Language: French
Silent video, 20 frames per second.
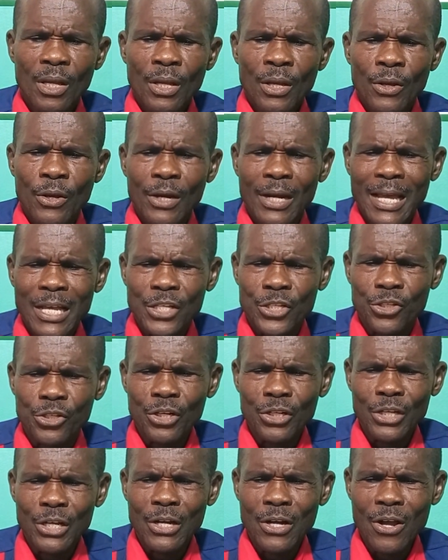que les
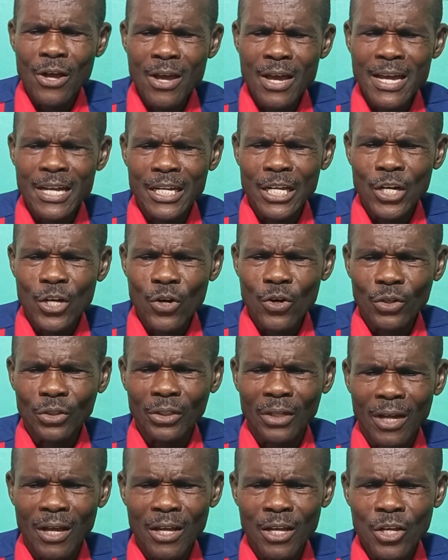yeux de l'un et de
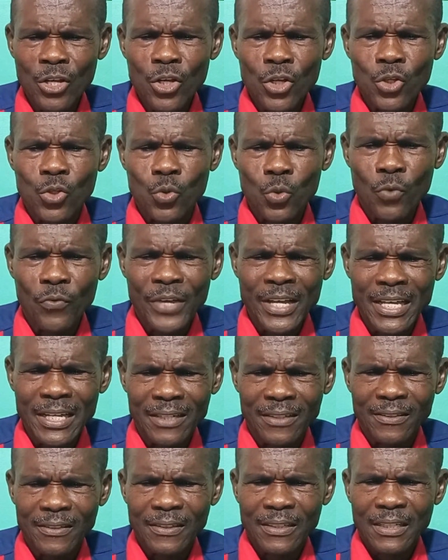l'autre
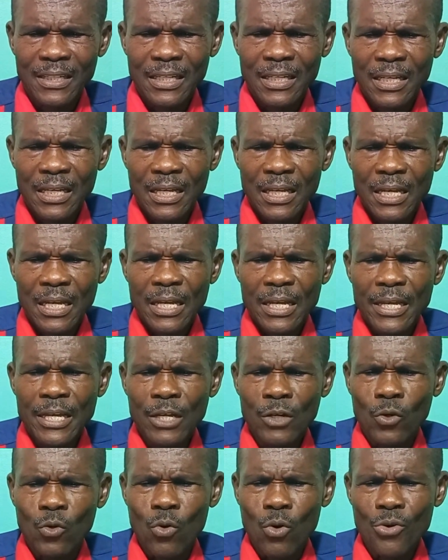s'ouvrirent.
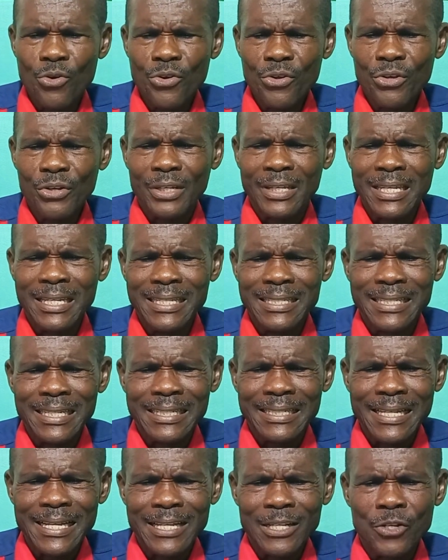Ils connurent qu'ils
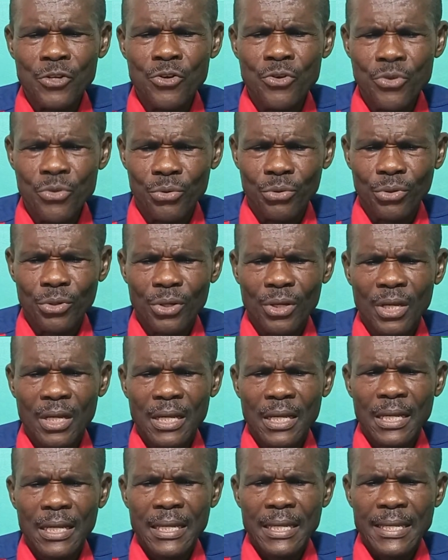étaient nus
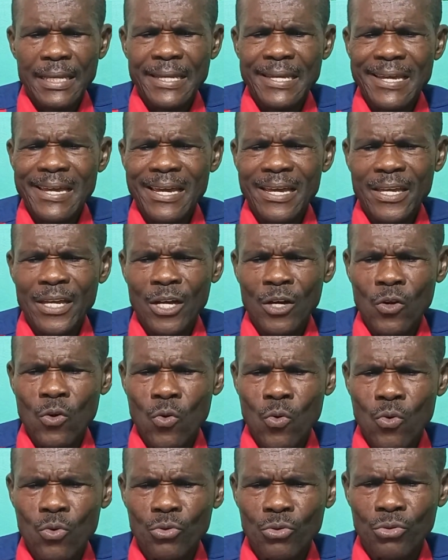et ayant
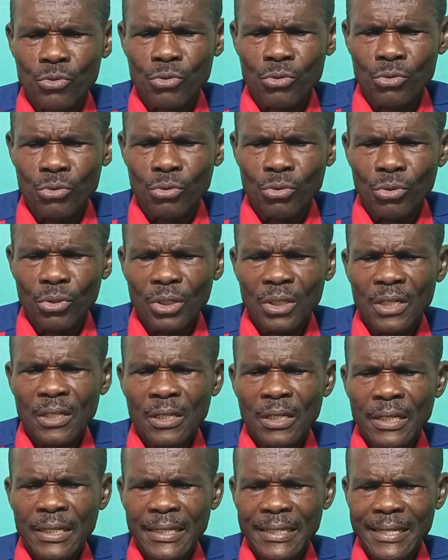conçu
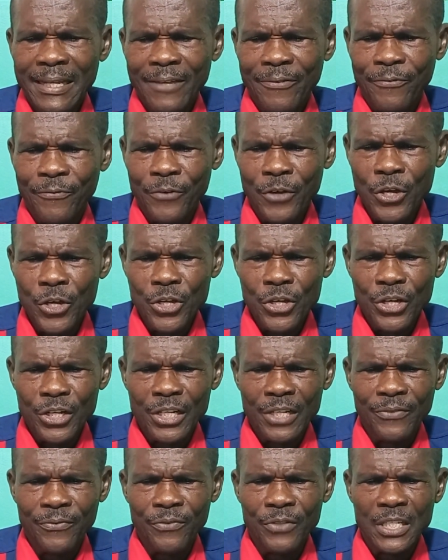des feuilles
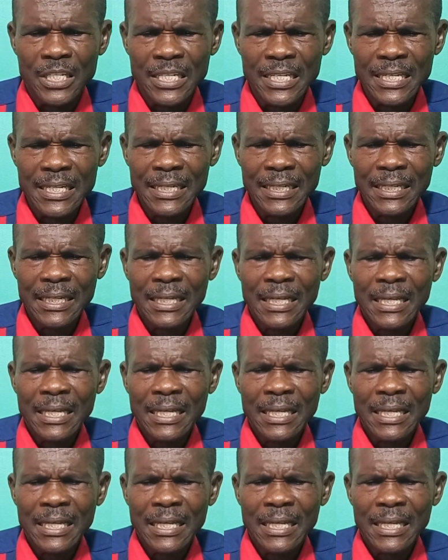de figuier,